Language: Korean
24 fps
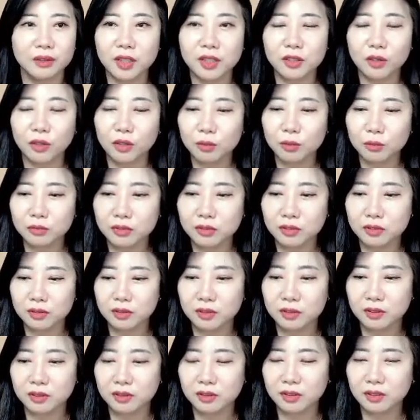
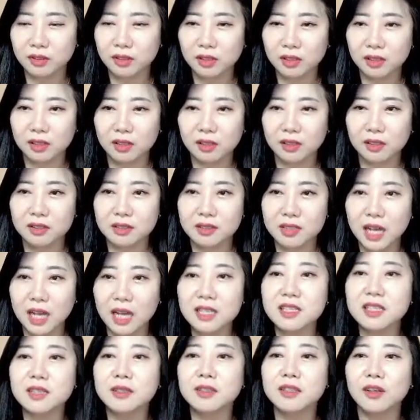여러분들
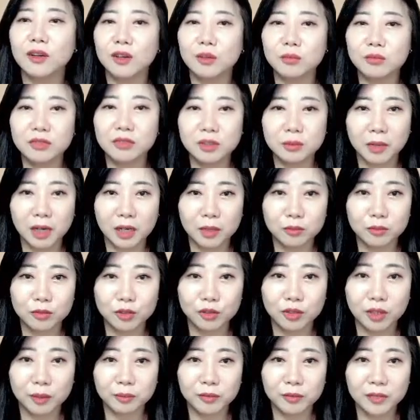자식 여러분들 마음대로
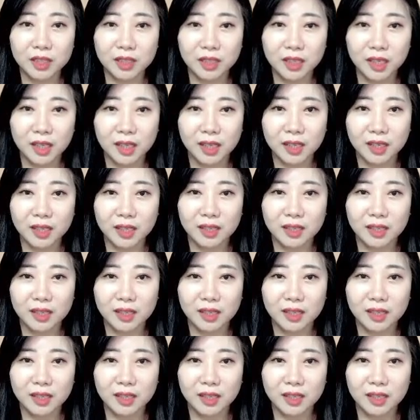됩니까?